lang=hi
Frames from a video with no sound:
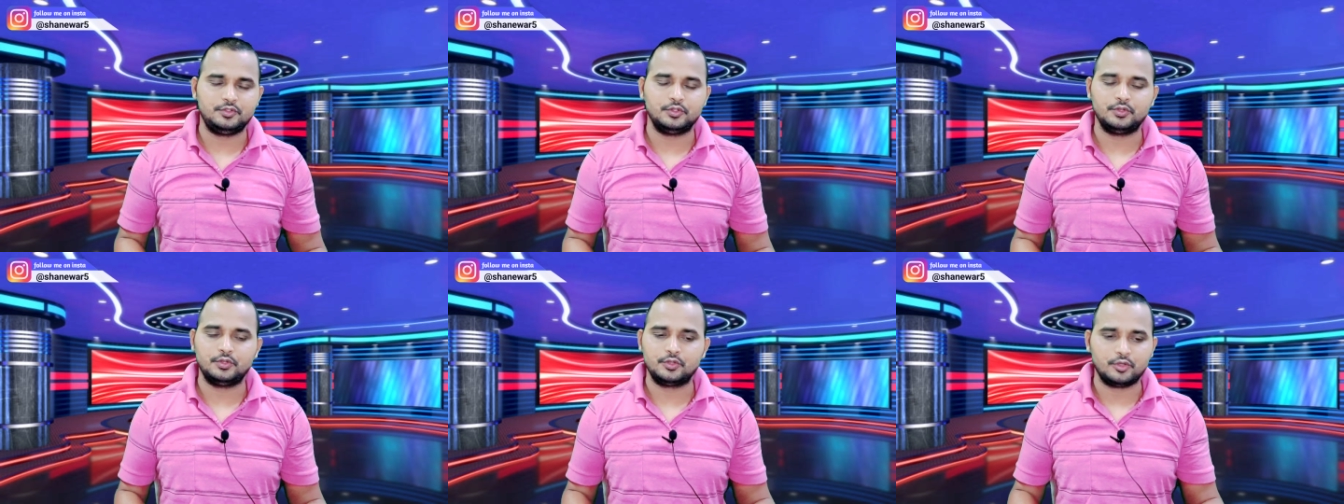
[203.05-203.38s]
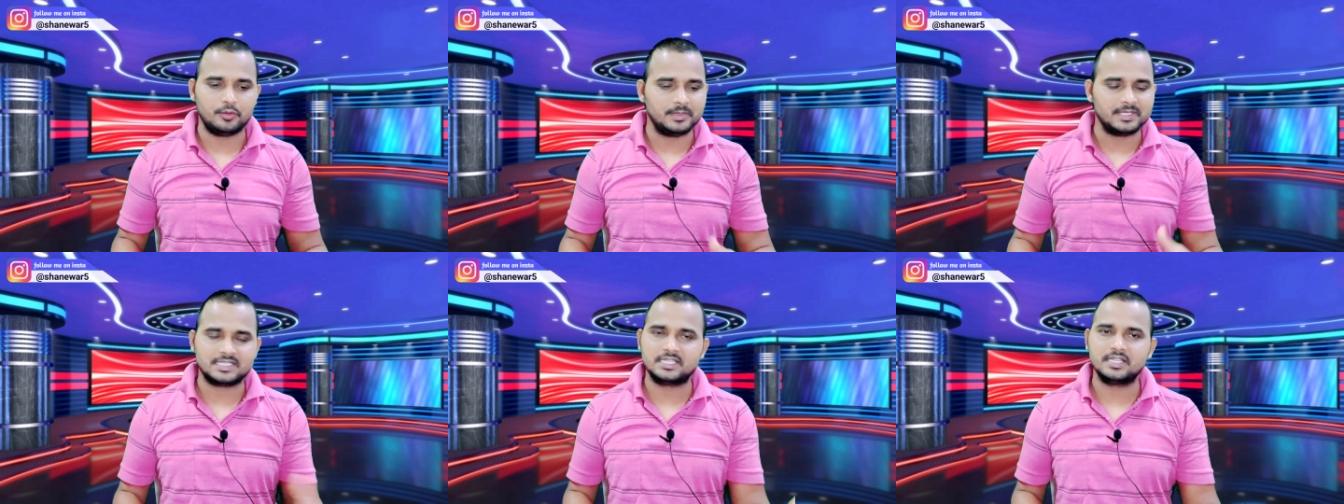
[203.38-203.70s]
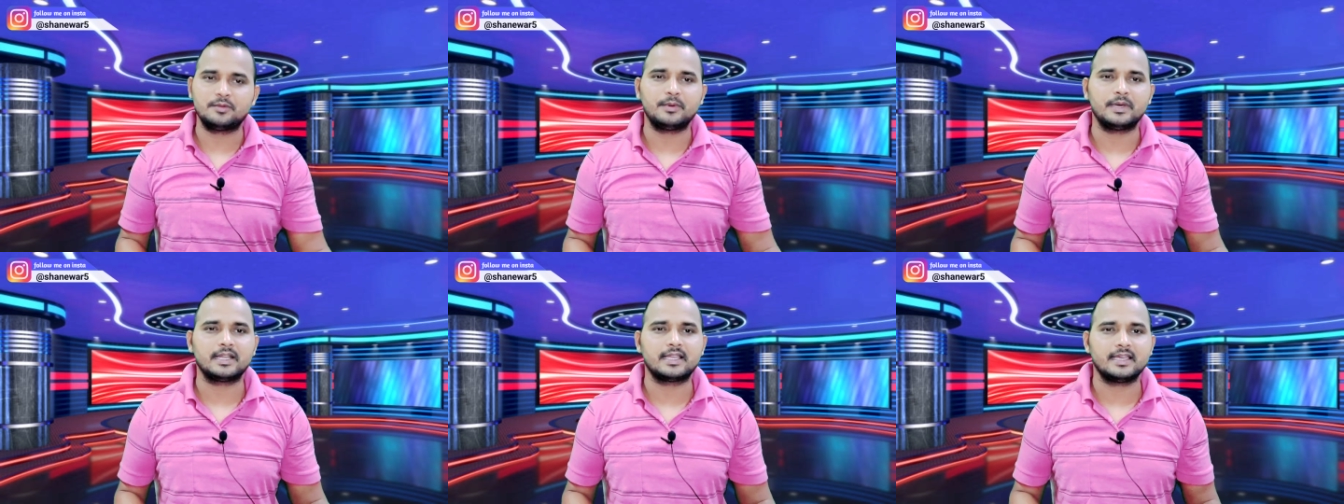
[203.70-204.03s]
जो
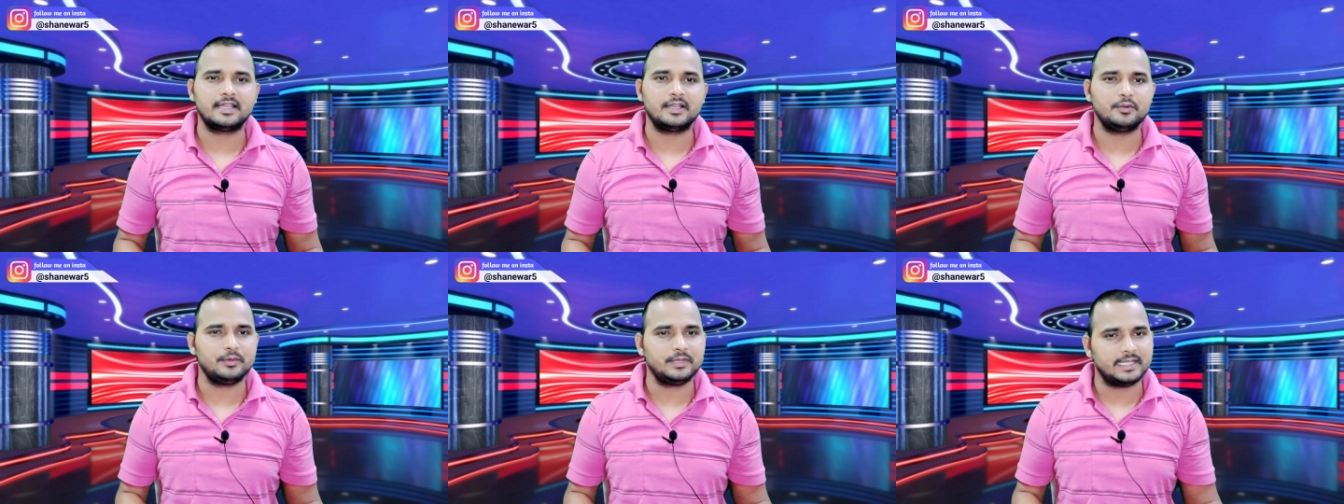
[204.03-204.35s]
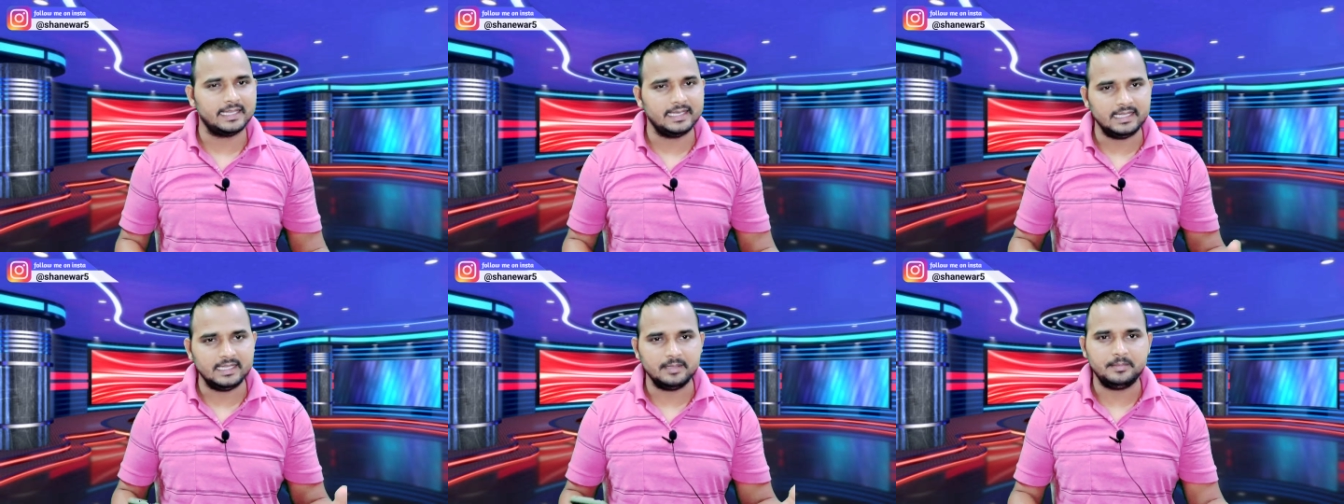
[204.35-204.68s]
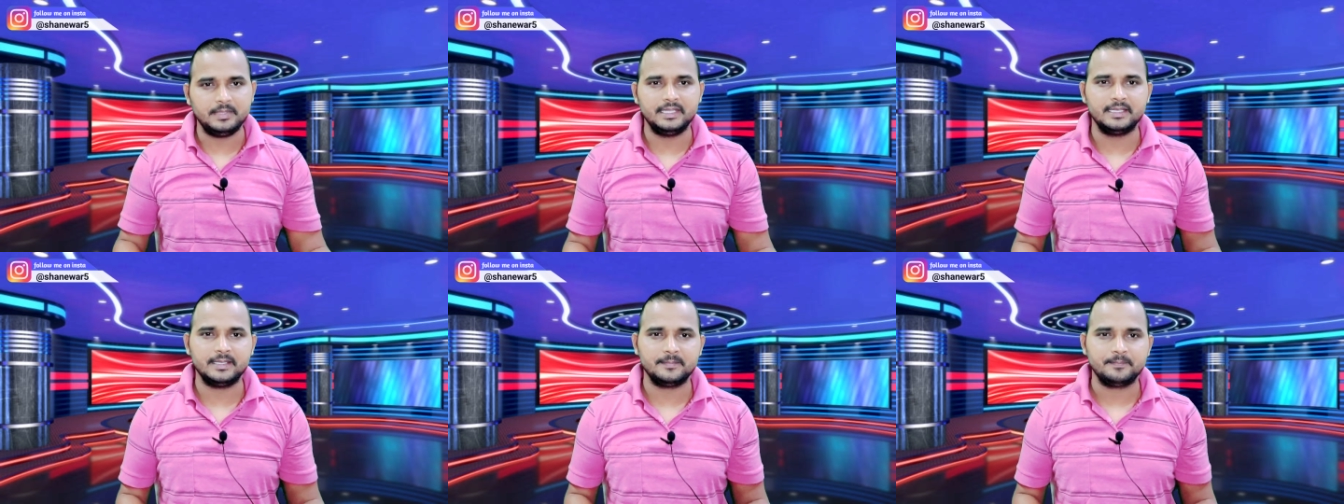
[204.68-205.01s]
डोमेस्टिक वर्कर है उनके
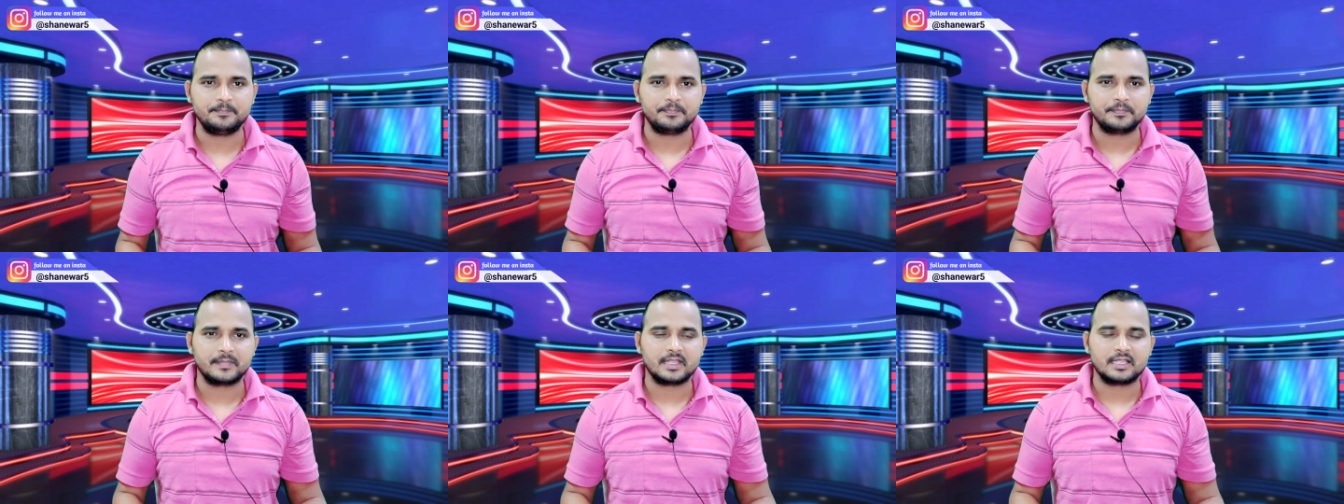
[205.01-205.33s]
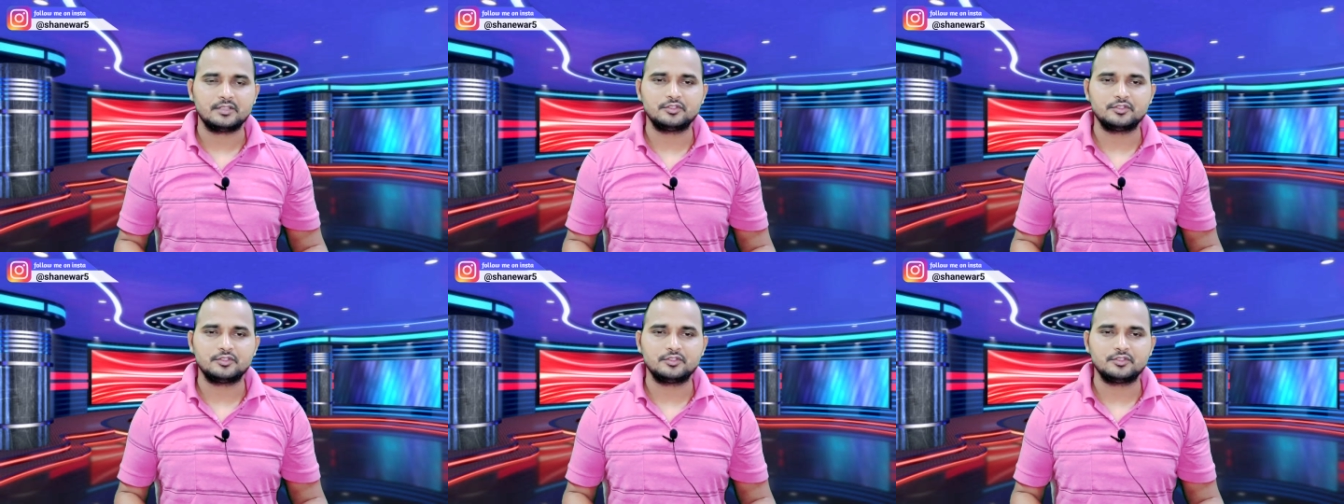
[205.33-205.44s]
लिए भी है